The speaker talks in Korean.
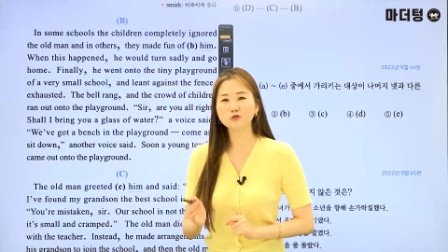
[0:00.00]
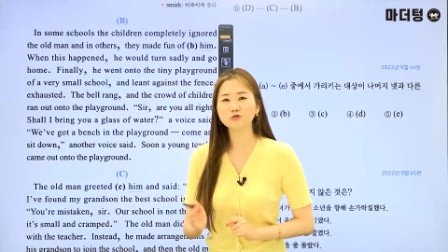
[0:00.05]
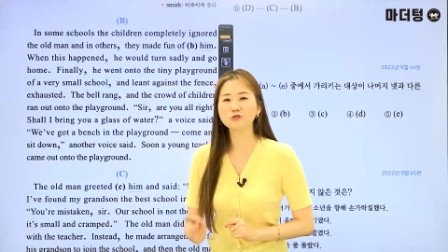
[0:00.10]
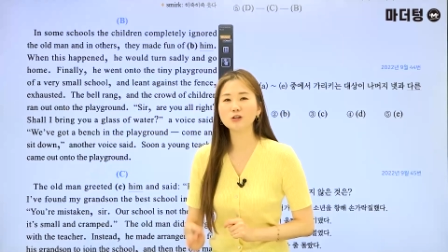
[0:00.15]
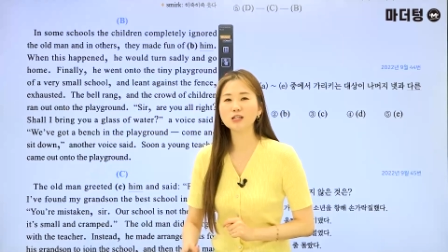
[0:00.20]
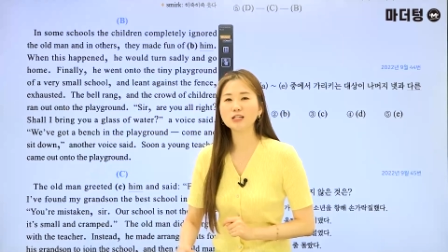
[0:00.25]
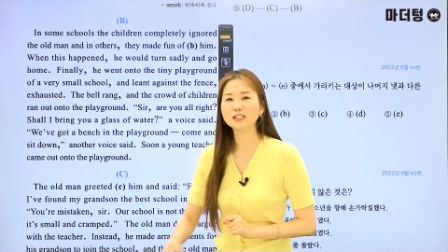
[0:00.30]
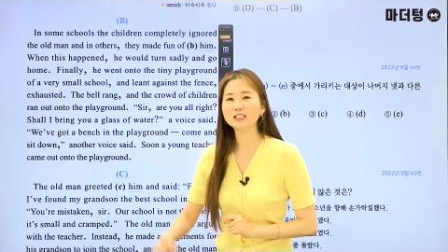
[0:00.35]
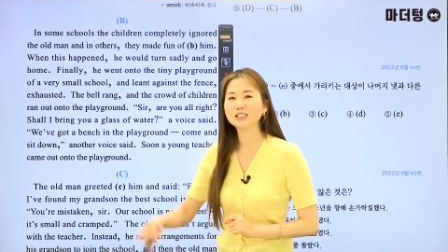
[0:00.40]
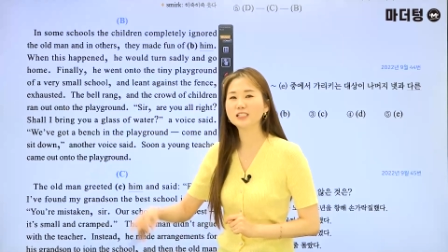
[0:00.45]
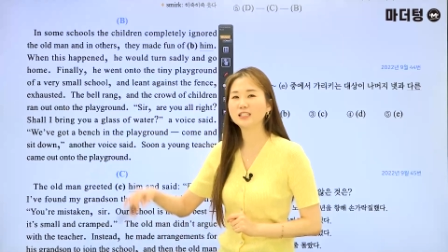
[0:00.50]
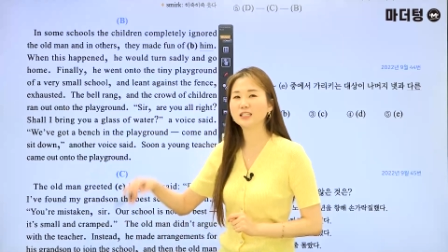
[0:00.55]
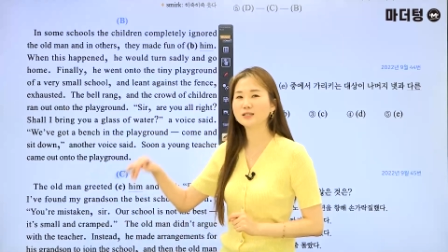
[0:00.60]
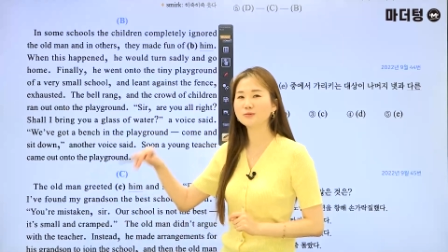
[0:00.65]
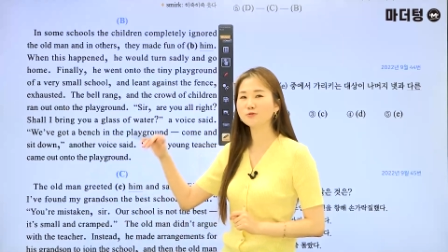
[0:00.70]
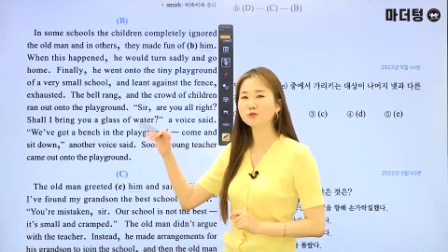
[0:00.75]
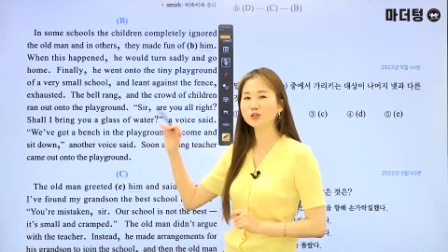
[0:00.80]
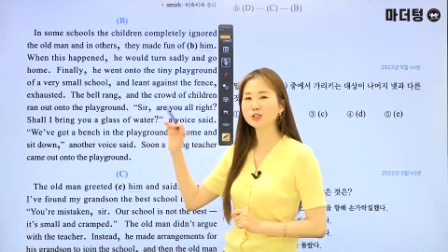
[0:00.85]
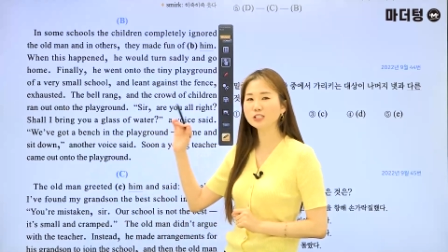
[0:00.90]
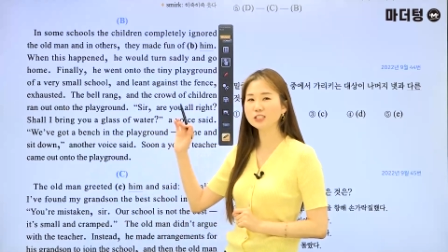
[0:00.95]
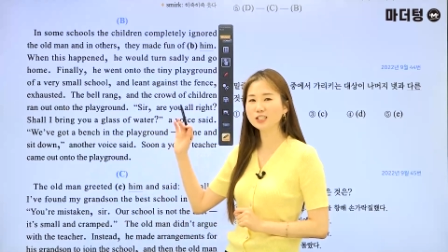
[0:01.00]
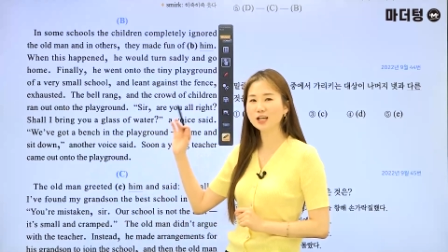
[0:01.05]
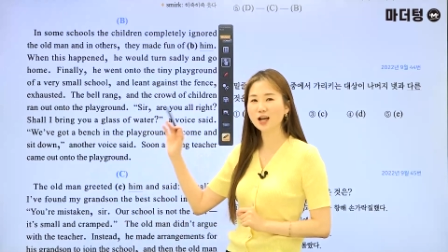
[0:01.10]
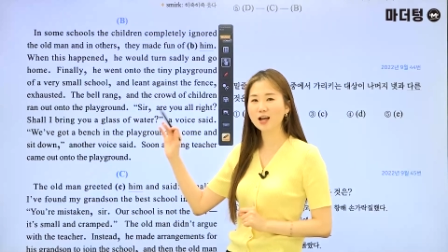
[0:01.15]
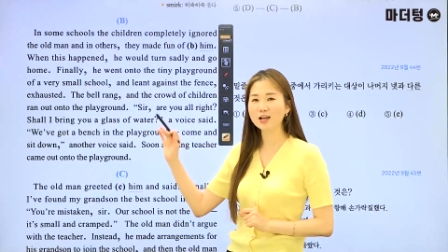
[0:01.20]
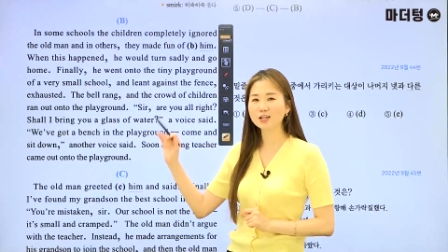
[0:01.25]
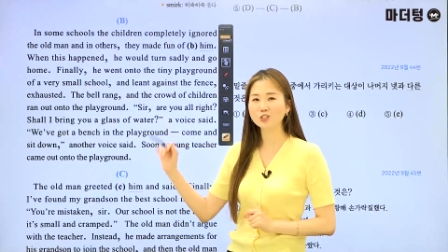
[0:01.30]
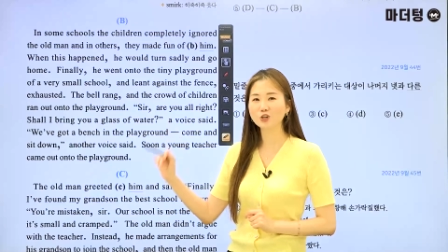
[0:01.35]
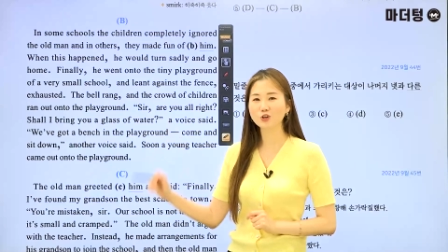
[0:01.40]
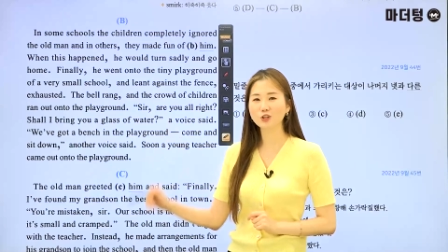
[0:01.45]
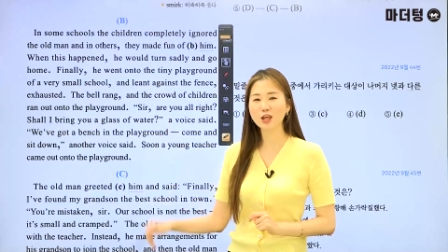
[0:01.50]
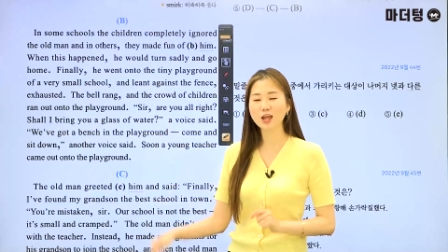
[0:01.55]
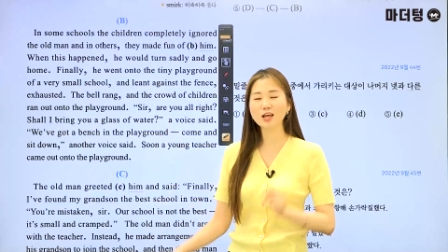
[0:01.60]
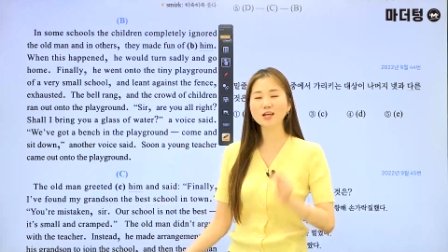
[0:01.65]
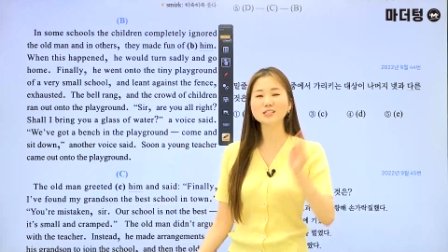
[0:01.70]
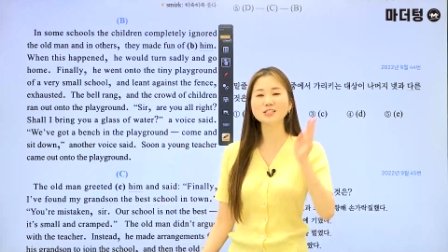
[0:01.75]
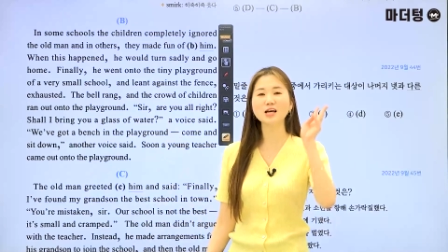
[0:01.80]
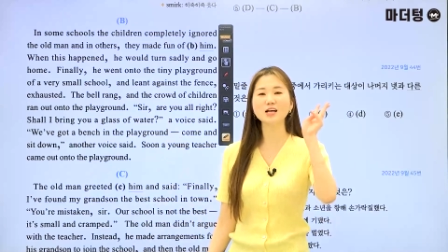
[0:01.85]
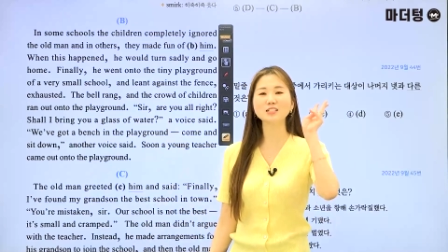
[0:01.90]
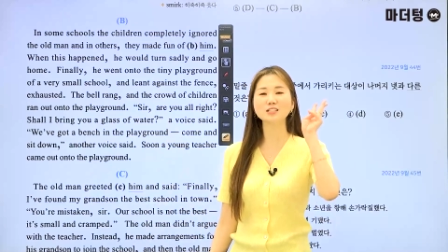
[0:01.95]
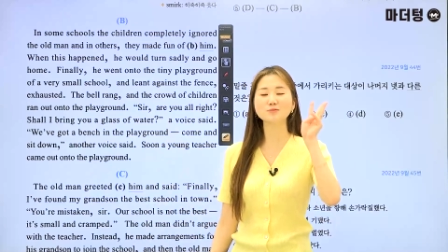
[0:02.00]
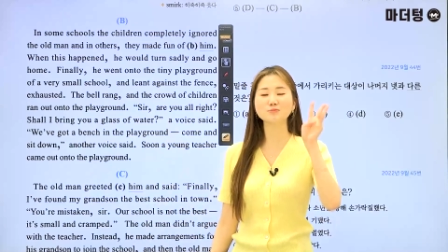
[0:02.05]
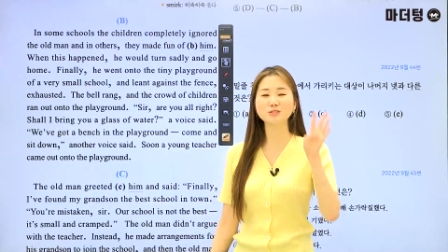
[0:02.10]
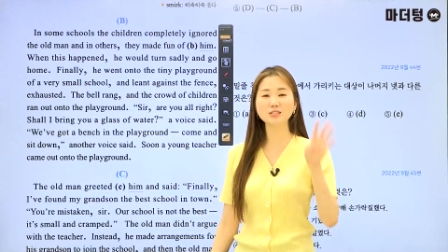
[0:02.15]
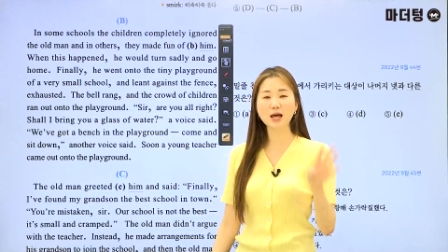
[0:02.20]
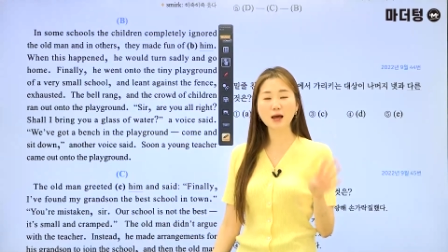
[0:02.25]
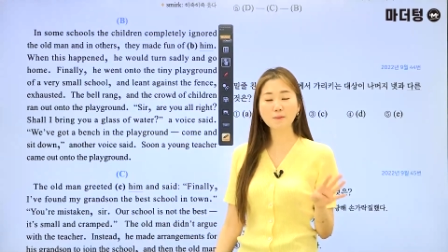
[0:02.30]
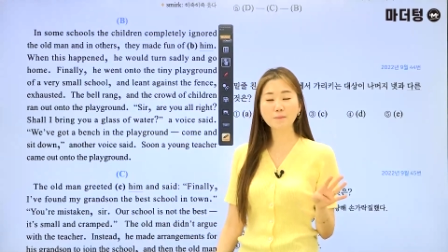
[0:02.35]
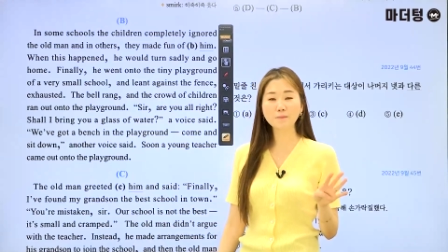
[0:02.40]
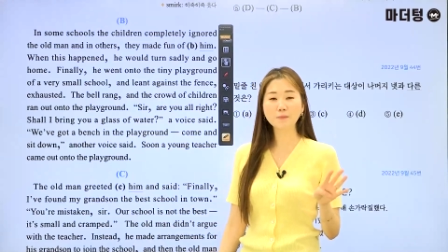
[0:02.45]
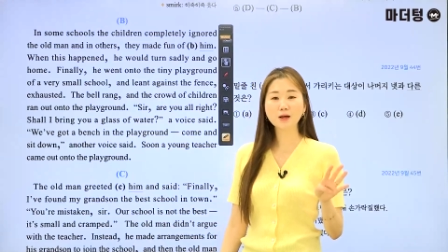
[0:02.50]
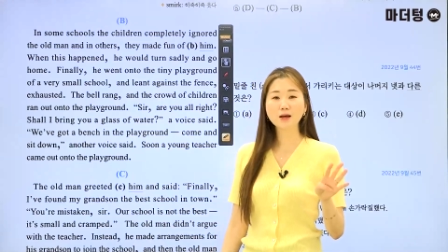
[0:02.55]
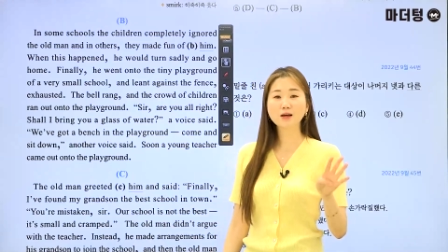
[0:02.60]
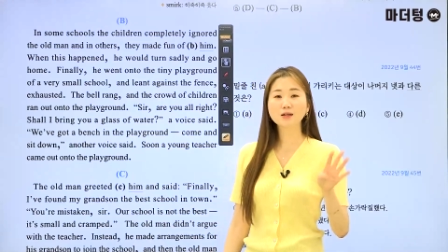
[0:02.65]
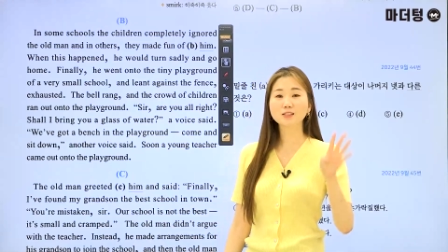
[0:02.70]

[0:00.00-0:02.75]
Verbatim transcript: 우리는 지문을 시작하기 전에 43,